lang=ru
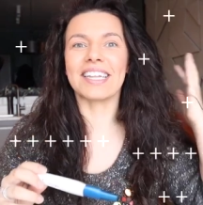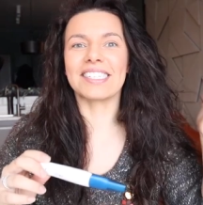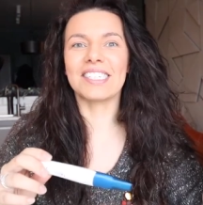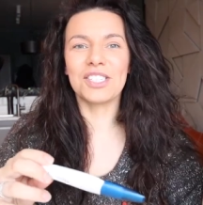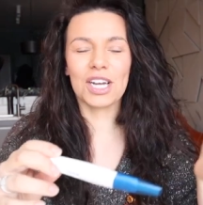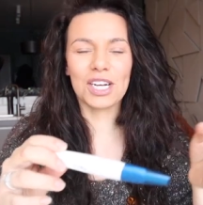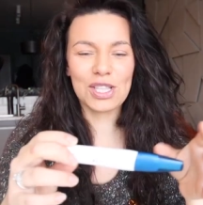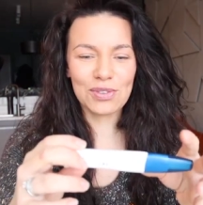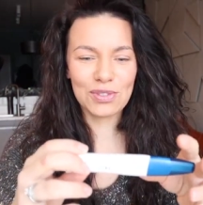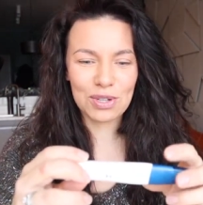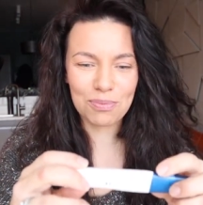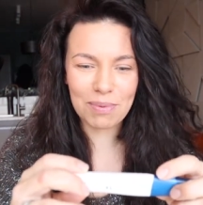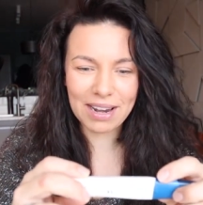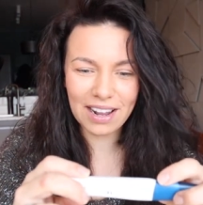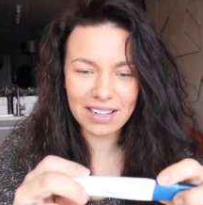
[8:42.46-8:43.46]
Это означает, что
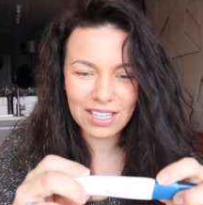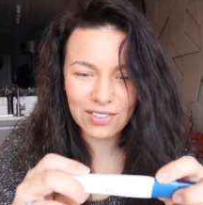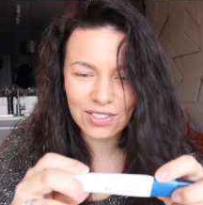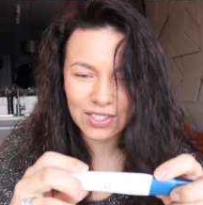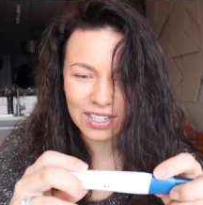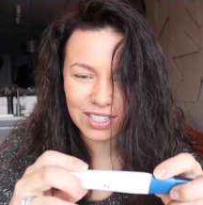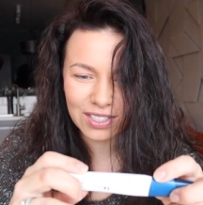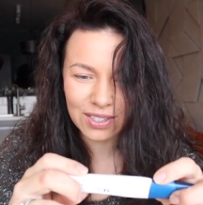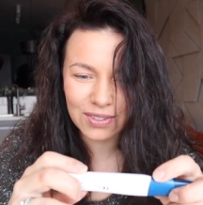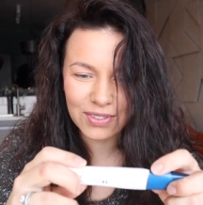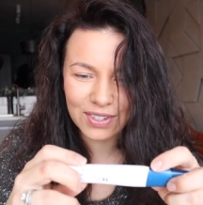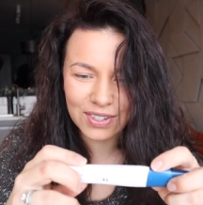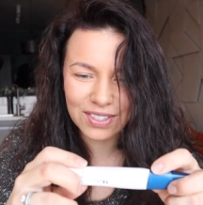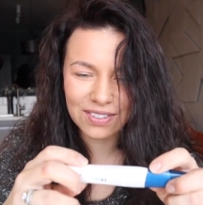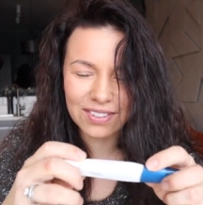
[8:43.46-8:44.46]
все в порядке, все растет,
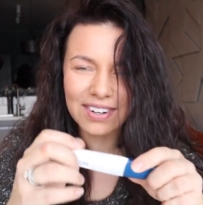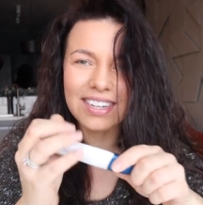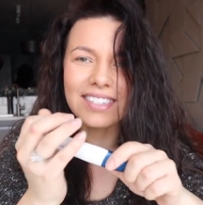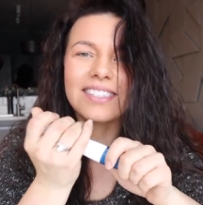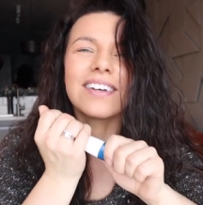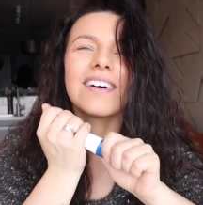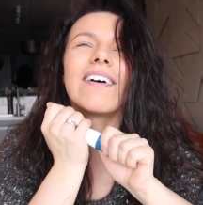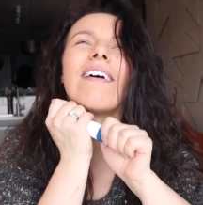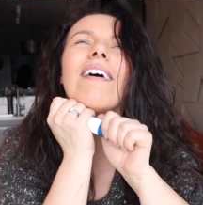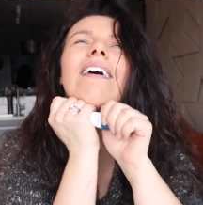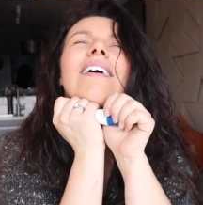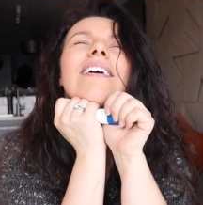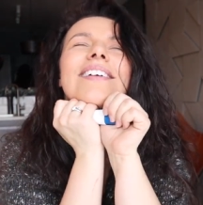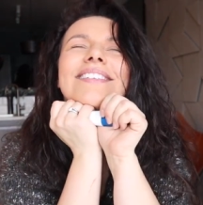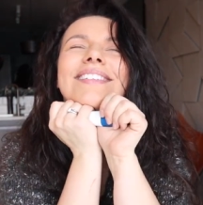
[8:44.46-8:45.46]
все развивается.
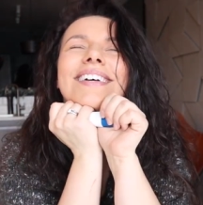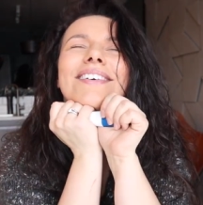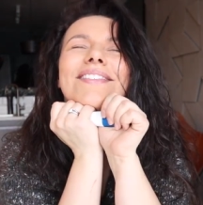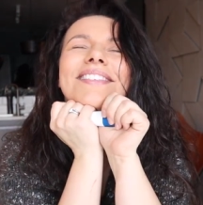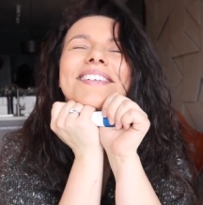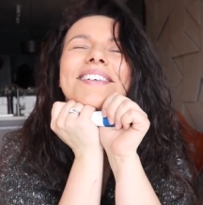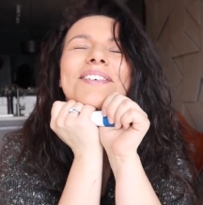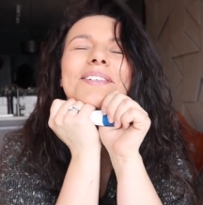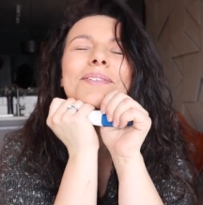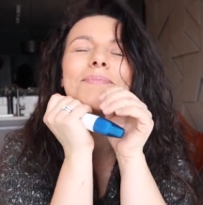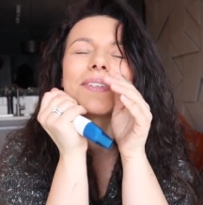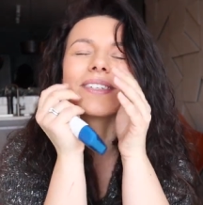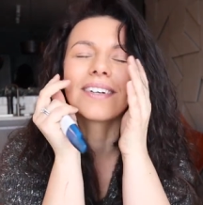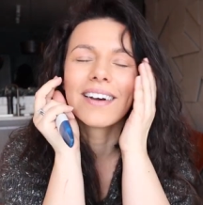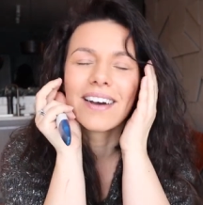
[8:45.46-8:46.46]
Ах, слава тебе,
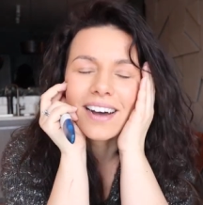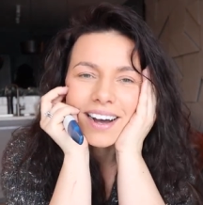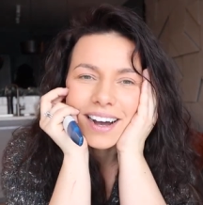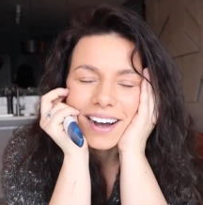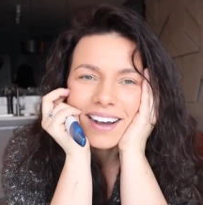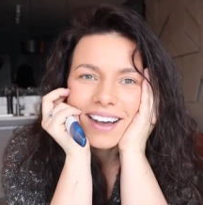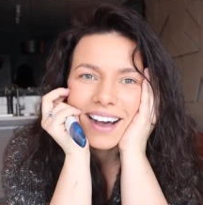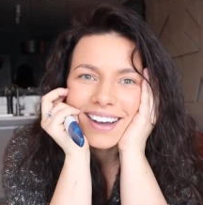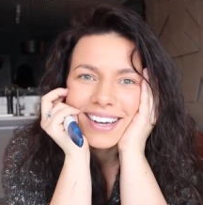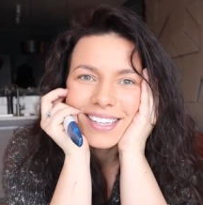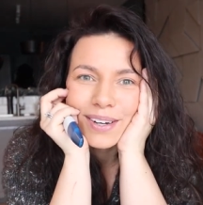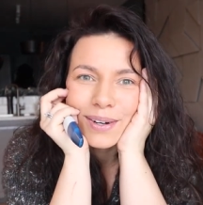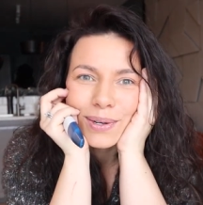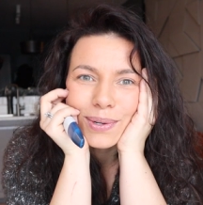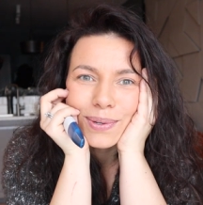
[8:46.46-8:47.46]
Господи. Как
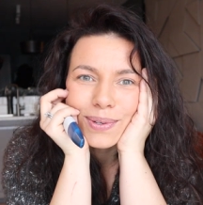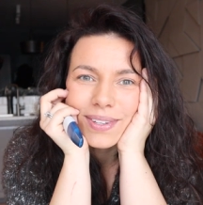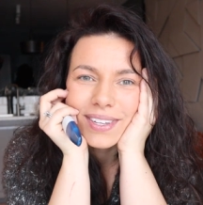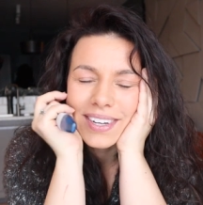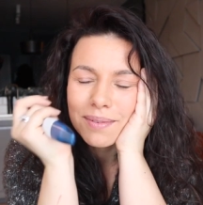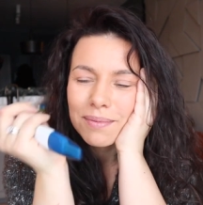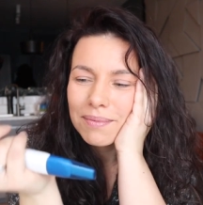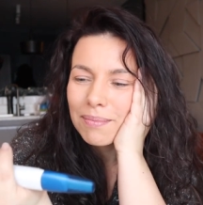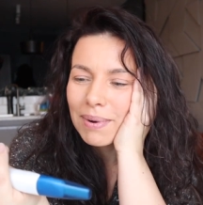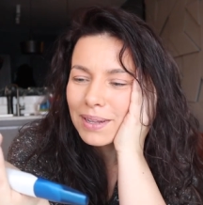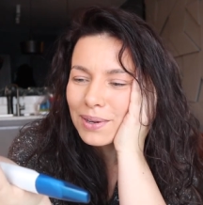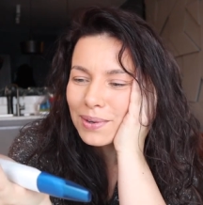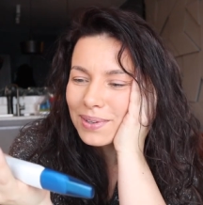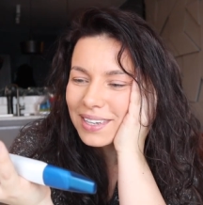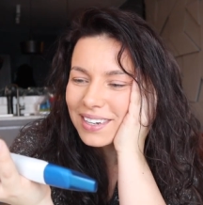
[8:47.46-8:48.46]
это круто,
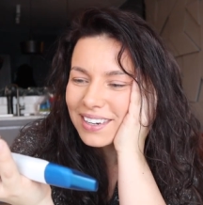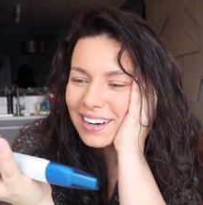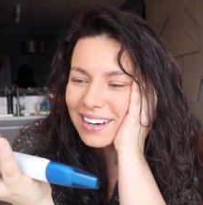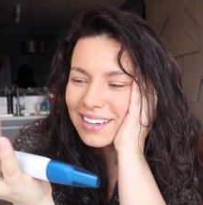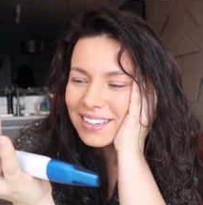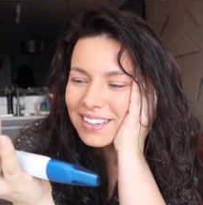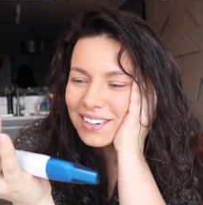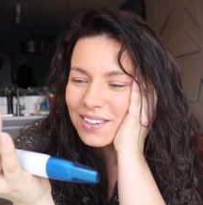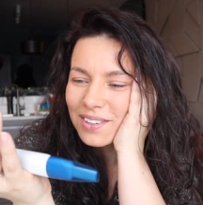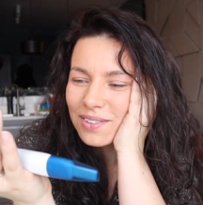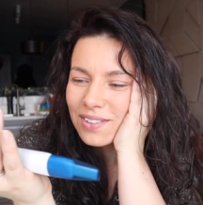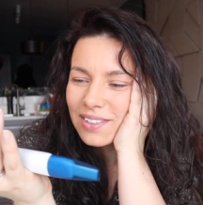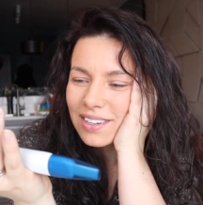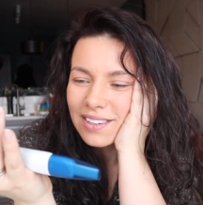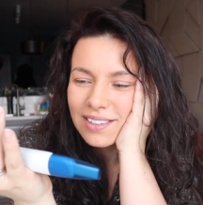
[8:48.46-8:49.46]
подруги, как это
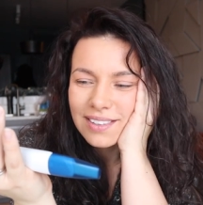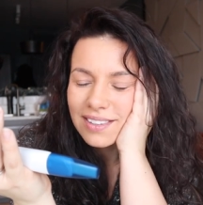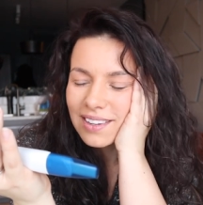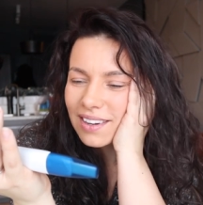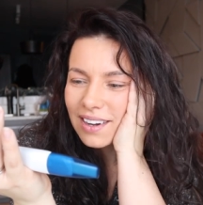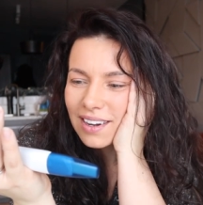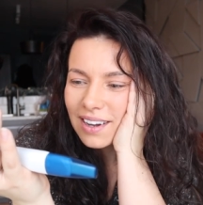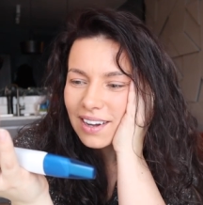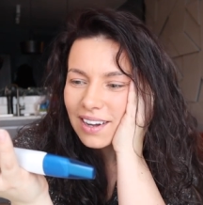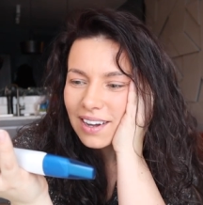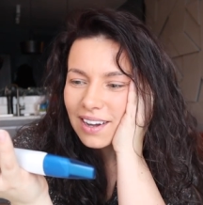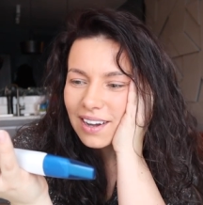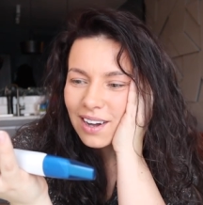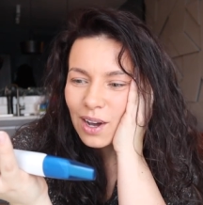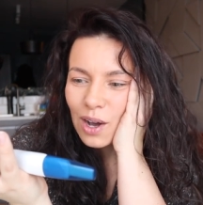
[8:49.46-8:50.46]
круто.
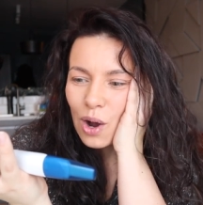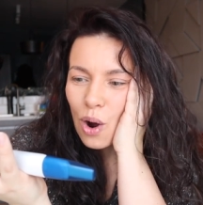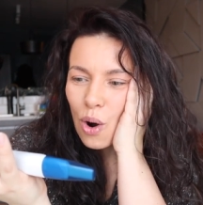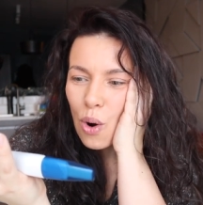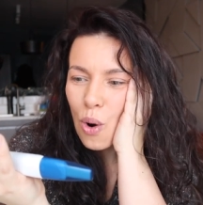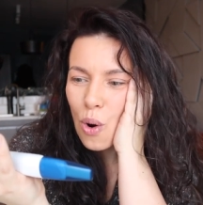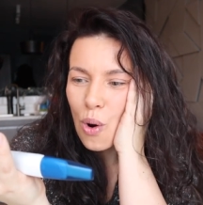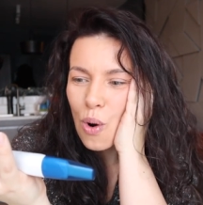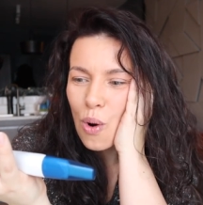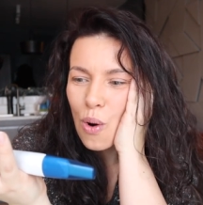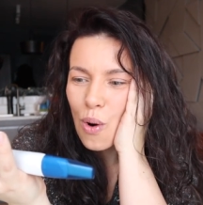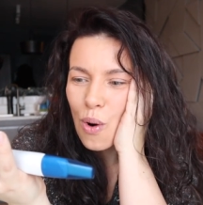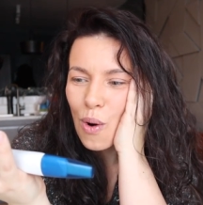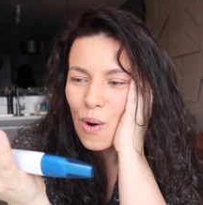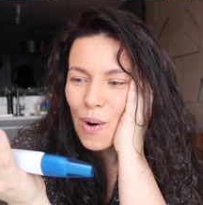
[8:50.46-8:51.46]
Фух.